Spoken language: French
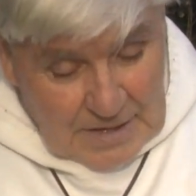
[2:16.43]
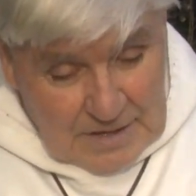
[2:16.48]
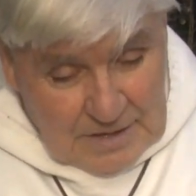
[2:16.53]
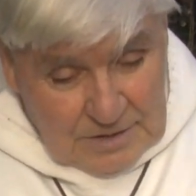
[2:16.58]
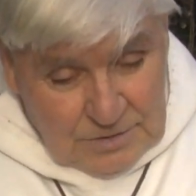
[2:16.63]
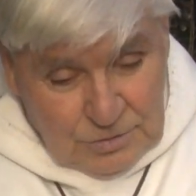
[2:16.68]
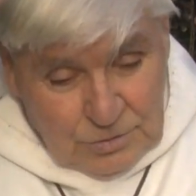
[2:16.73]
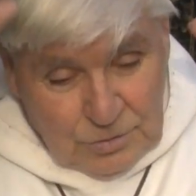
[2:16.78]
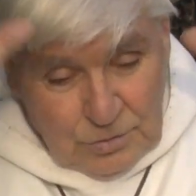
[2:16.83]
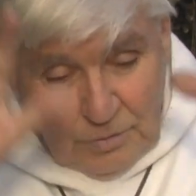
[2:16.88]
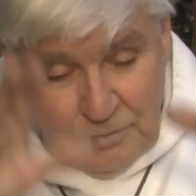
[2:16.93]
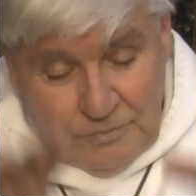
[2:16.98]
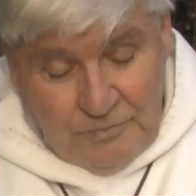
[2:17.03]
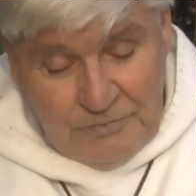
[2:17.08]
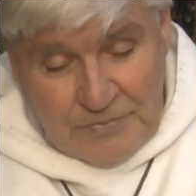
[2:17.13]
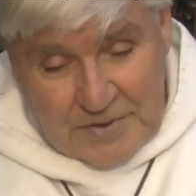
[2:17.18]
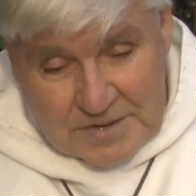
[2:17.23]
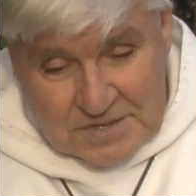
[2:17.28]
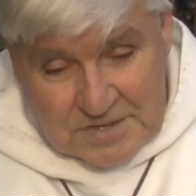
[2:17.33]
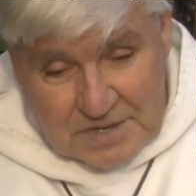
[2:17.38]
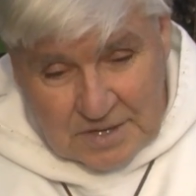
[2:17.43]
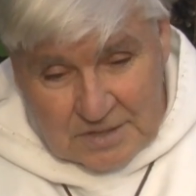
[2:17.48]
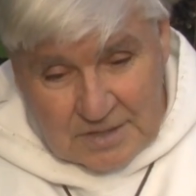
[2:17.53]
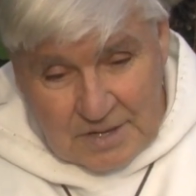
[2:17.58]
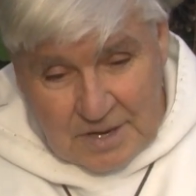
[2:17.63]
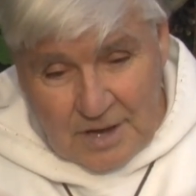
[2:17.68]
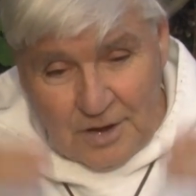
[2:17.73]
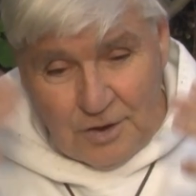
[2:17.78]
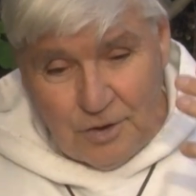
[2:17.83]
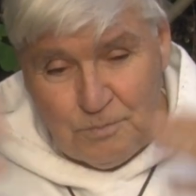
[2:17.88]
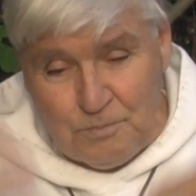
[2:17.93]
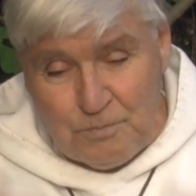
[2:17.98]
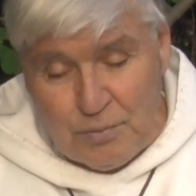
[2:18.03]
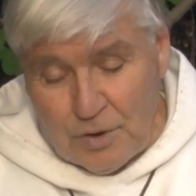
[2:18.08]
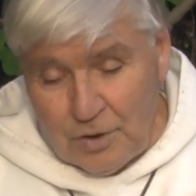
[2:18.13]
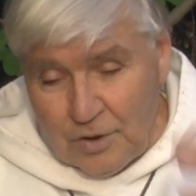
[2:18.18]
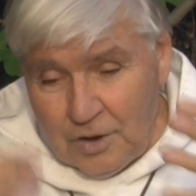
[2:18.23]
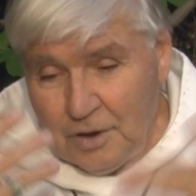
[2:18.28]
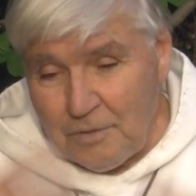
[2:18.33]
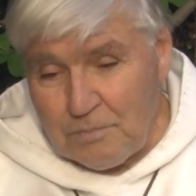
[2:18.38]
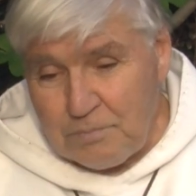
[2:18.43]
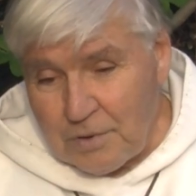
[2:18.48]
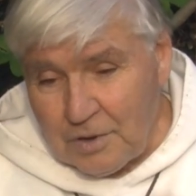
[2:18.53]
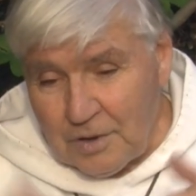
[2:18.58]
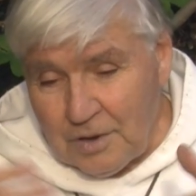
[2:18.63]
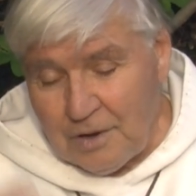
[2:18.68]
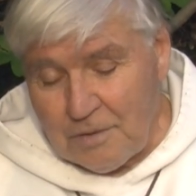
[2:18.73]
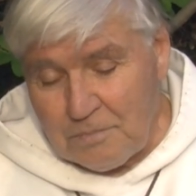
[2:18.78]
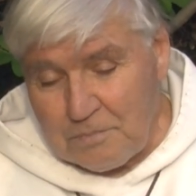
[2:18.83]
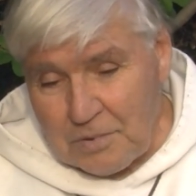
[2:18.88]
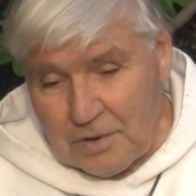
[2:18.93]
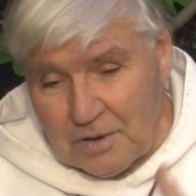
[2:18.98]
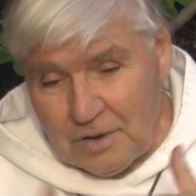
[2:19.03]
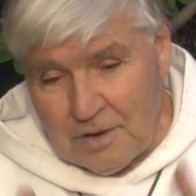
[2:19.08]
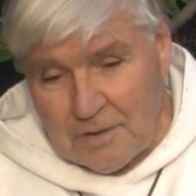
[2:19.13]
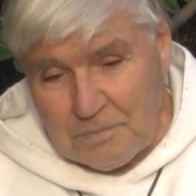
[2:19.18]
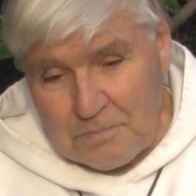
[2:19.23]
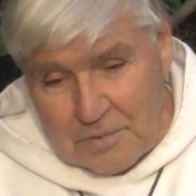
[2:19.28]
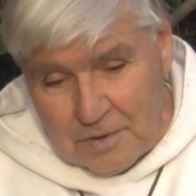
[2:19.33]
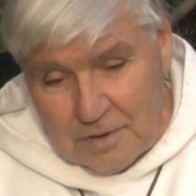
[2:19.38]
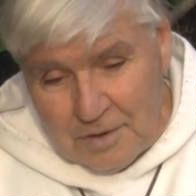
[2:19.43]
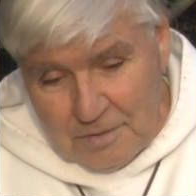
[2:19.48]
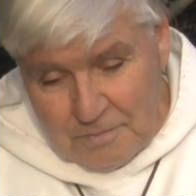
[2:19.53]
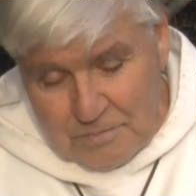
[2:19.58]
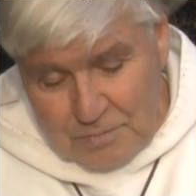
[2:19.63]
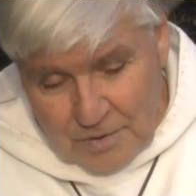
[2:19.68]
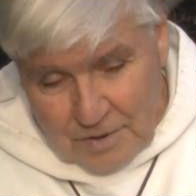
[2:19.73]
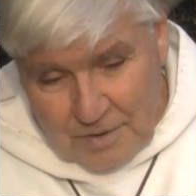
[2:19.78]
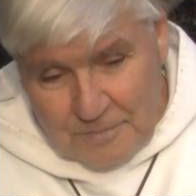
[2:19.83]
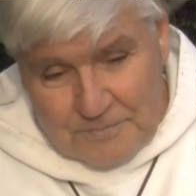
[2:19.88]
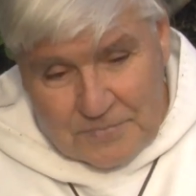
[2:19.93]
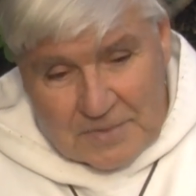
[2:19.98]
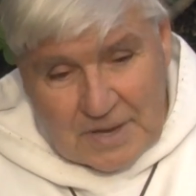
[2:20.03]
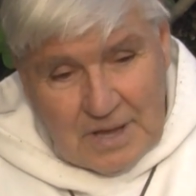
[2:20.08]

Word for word: il tombe face à terre en pleurant, pleurant, pleurant, pleurant, pleurant.